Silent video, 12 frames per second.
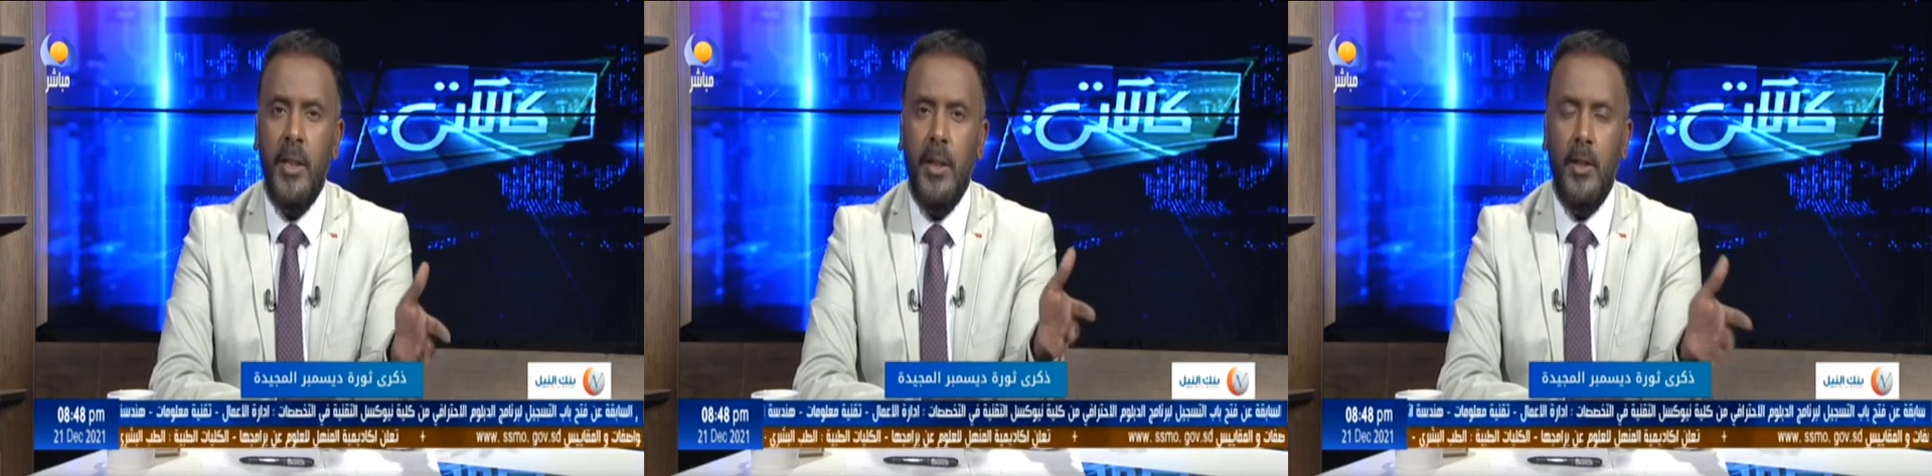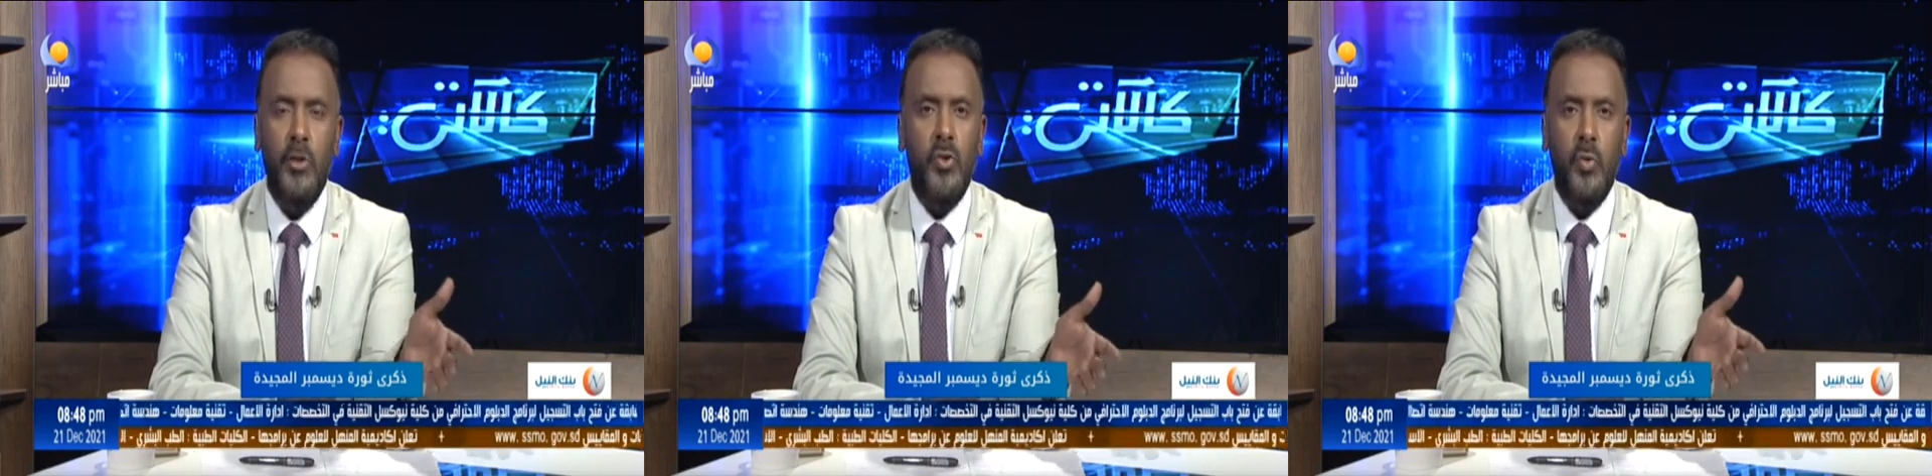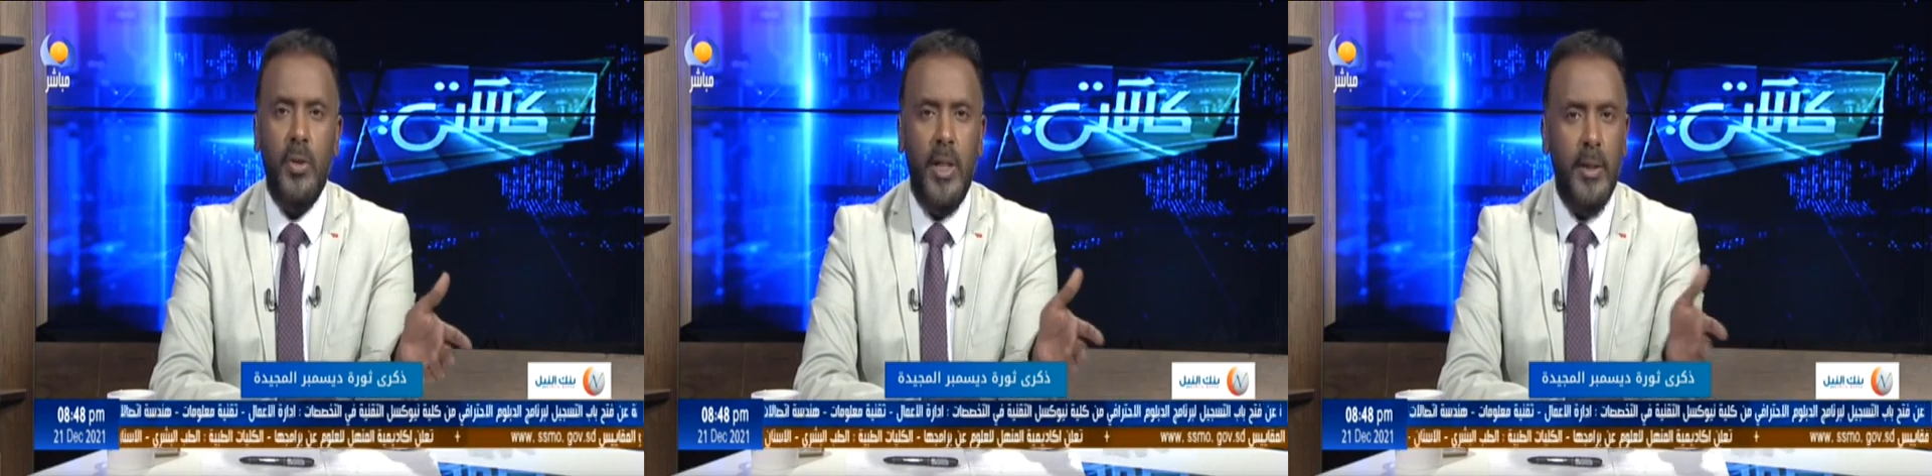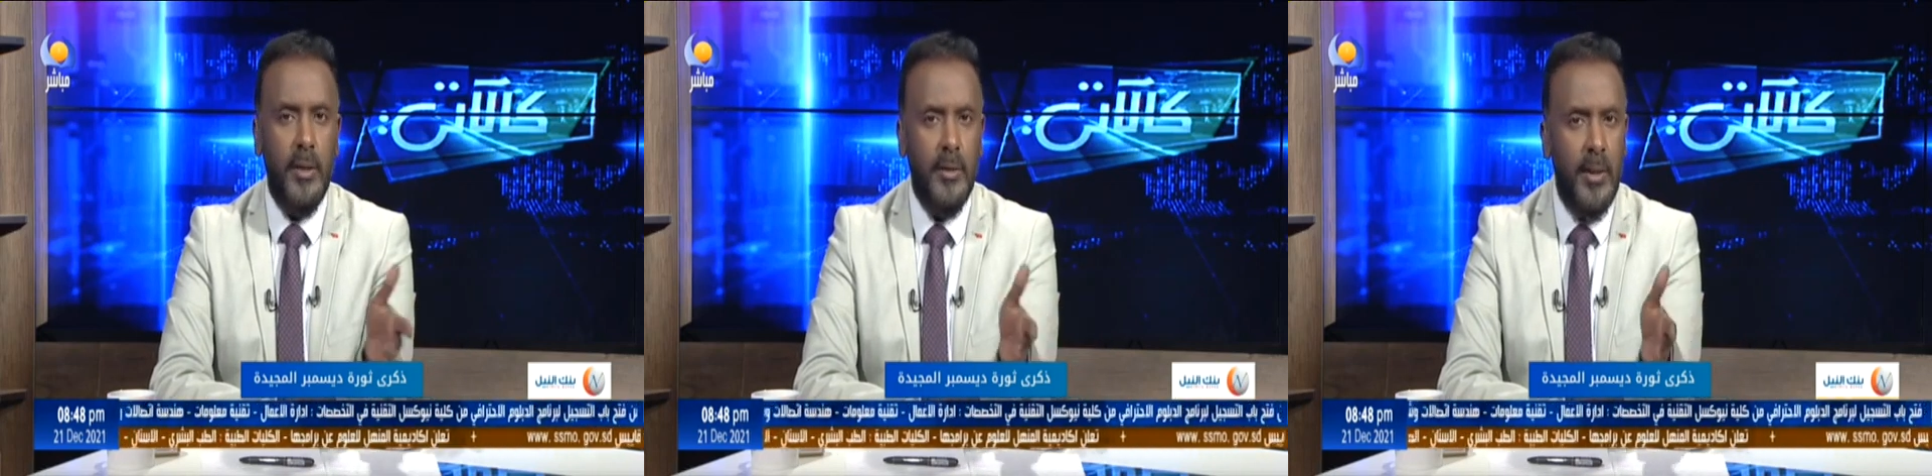للسودان
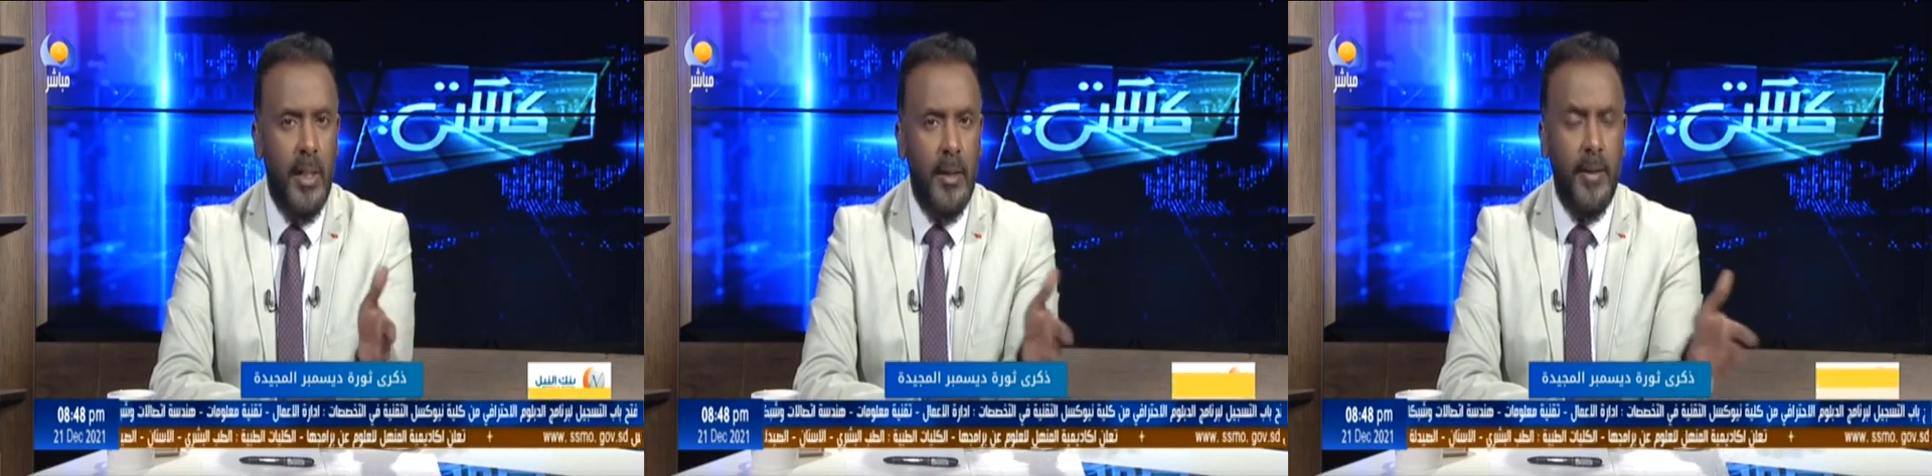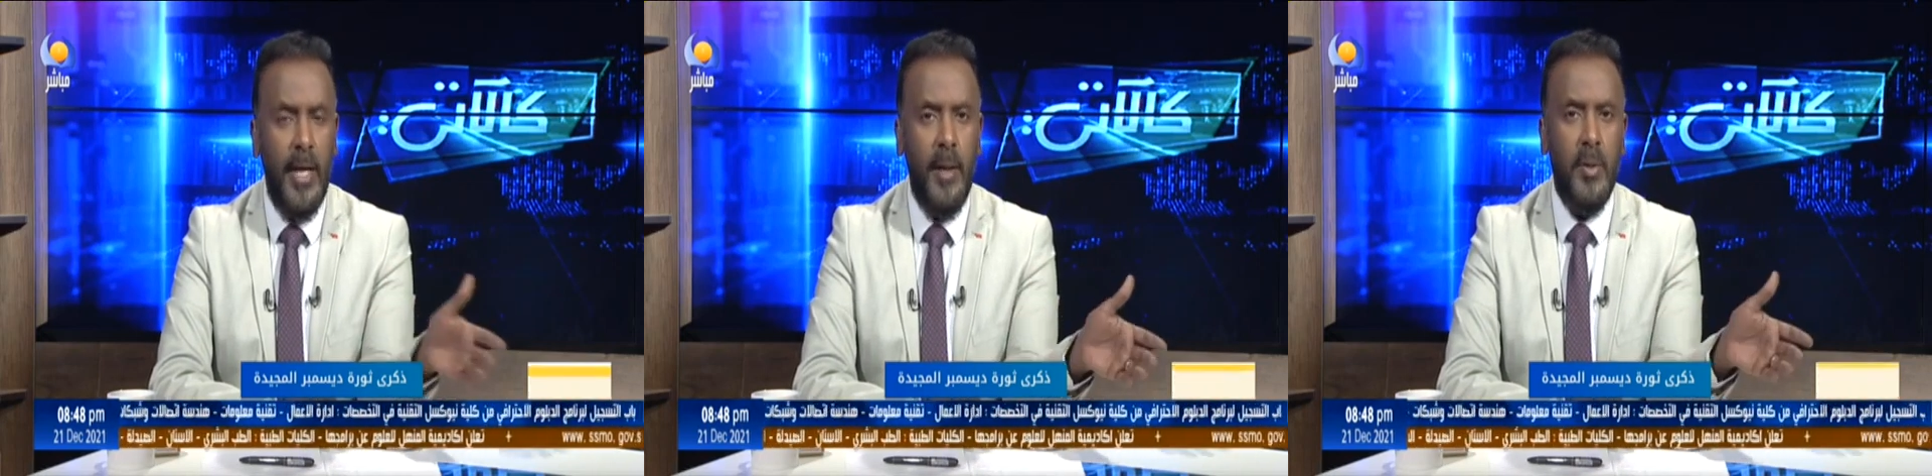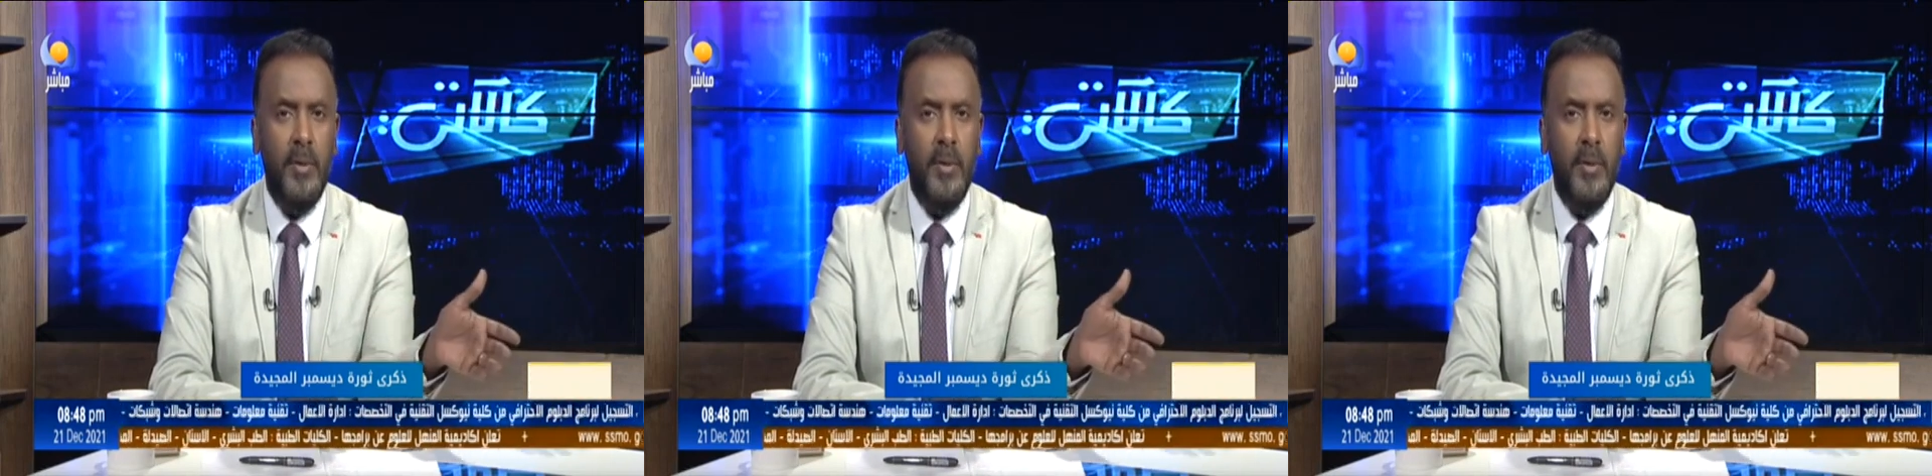ده الثابت